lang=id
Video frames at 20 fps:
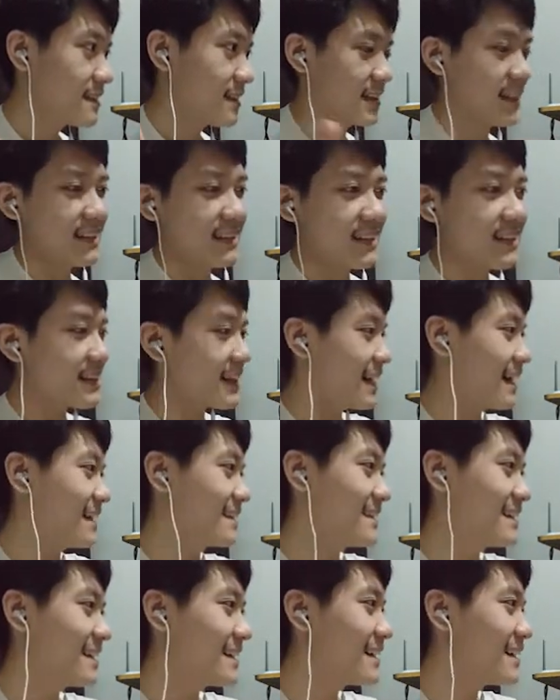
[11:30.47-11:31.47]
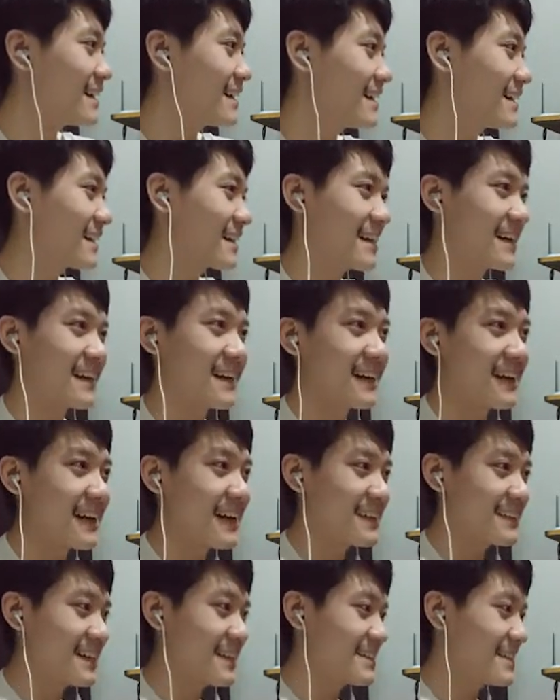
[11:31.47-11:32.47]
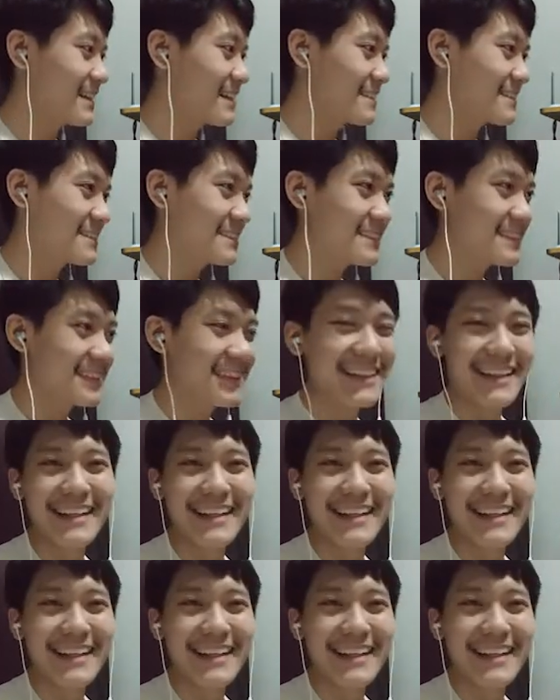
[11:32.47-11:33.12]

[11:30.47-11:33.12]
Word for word: keren ya kayak ada guys kayak gitu loh